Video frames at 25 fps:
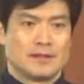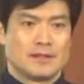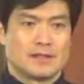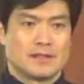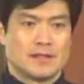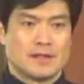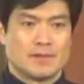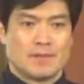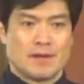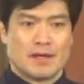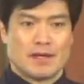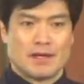
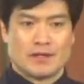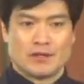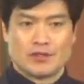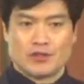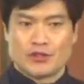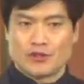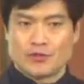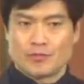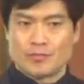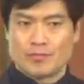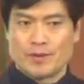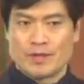정말
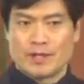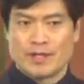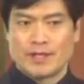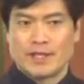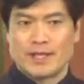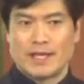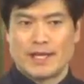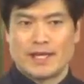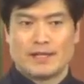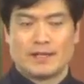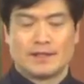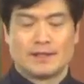
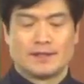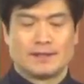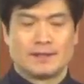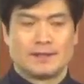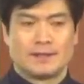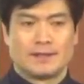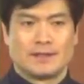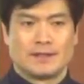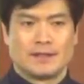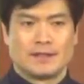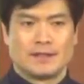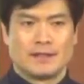중병이다.
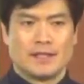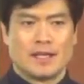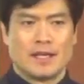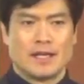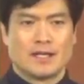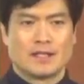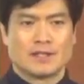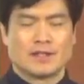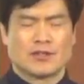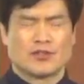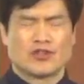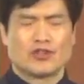
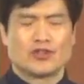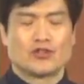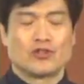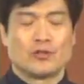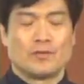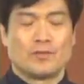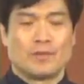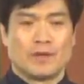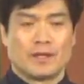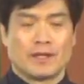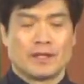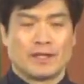나가서
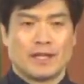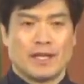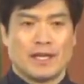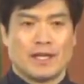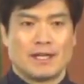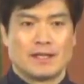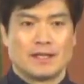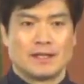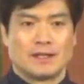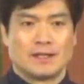죽을 병이다.